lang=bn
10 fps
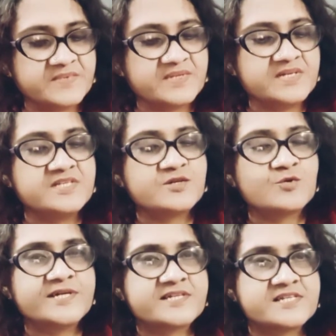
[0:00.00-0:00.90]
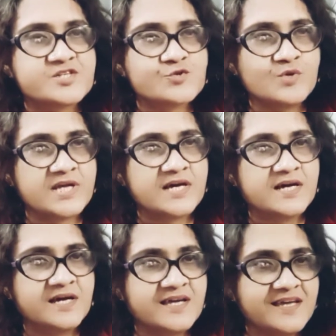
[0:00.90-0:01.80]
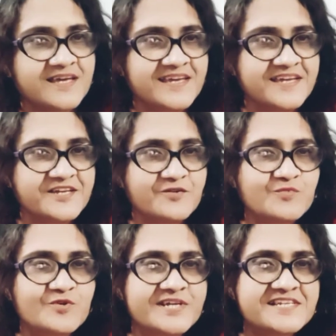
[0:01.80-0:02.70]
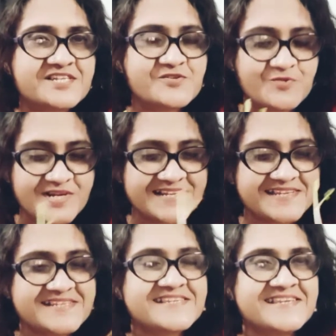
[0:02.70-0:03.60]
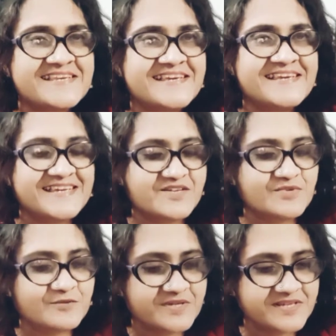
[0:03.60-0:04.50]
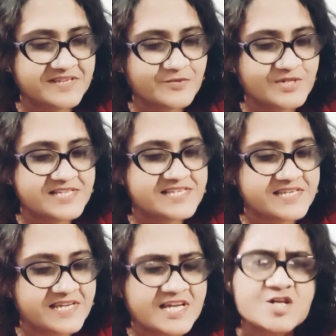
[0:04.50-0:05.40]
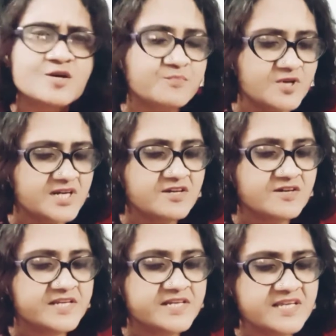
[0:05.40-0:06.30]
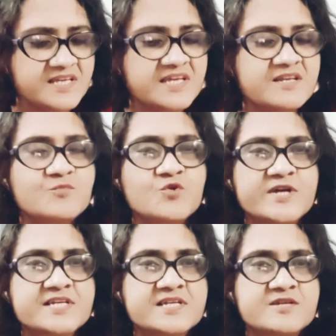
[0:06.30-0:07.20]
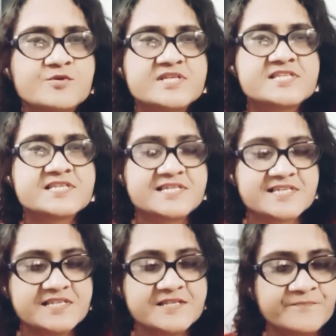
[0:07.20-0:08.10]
এই কয়েকটা ছোলা হ্যাঁ এরম কয়েকটা ছোলা রেখেছি এইভাবে হয়েছে সব কটার হয়নি এরম কয়েকটার হয়েছে আর কি